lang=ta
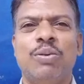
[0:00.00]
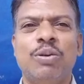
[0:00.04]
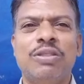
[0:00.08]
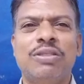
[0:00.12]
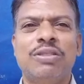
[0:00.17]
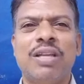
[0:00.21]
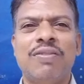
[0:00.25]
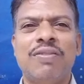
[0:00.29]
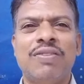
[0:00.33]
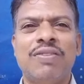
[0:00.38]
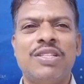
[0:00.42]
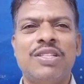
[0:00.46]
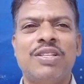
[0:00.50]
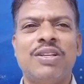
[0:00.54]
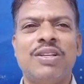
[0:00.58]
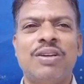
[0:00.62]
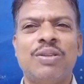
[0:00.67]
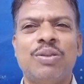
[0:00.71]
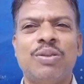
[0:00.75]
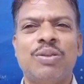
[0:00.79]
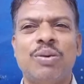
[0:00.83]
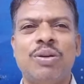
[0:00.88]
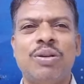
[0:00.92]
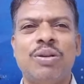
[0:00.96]
கொடுத்தா
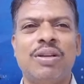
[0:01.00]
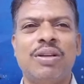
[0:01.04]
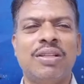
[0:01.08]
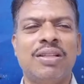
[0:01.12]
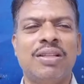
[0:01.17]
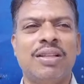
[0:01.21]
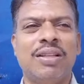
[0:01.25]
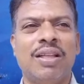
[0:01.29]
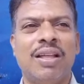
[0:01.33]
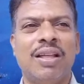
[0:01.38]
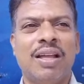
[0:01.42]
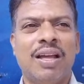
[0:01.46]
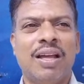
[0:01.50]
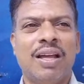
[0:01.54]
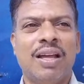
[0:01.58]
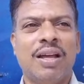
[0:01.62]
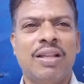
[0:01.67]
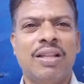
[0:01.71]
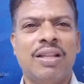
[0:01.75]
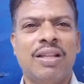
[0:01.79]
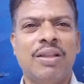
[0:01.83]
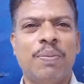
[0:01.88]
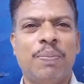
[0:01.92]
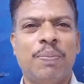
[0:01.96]
வச்சுக்க தொட்டுக்க இந்த
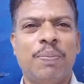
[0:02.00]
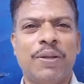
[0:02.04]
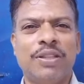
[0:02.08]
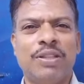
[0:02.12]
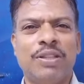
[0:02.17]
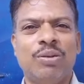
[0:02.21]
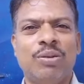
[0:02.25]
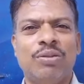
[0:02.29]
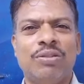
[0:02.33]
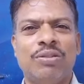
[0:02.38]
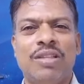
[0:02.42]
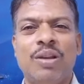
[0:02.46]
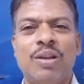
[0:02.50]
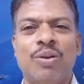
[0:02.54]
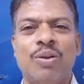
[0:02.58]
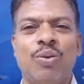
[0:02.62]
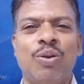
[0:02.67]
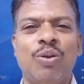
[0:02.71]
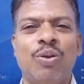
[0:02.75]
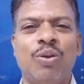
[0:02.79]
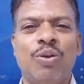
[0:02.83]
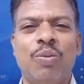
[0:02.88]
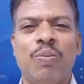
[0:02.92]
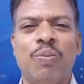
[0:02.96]
அதாவது பத்து குத்தா
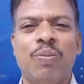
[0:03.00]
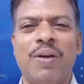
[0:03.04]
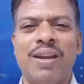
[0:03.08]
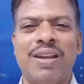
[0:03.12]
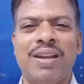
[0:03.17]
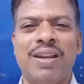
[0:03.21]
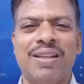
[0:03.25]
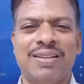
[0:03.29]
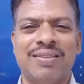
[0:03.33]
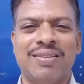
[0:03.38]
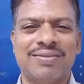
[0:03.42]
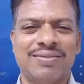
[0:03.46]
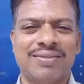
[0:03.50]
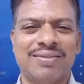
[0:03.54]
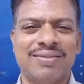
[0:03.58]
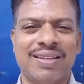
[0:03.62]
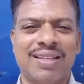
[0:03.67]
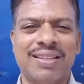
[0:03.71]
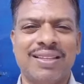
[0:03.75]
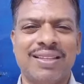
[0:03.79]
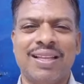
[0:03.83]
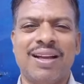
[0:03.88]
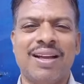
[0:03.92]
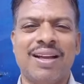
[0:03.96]
நூறு கொடுப்பாரு
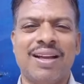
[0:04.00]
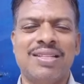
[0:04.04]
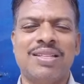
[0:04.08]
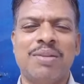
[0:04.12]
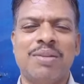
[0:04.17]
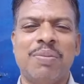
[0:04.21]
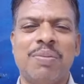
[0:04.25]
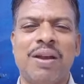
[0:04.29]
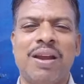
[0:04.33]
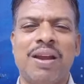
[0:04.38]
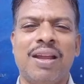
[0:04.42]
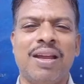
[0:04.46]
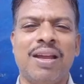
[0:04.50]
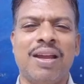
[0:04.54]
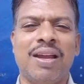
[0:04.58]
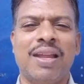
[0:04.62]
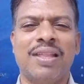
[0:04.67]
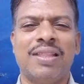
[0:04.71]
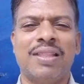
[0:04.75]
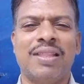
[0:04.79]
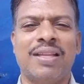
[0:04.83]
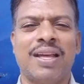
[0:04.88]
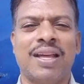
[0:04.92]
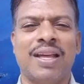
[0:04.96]
அந்த கான்செப்ட்லாம்
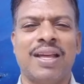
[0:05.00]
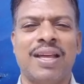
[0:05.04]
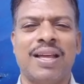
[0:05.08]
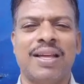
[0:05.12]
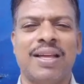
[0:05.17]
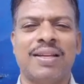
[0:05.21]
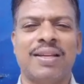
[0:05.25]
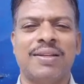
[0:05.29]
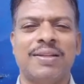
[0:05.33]
கிடையாதுங்க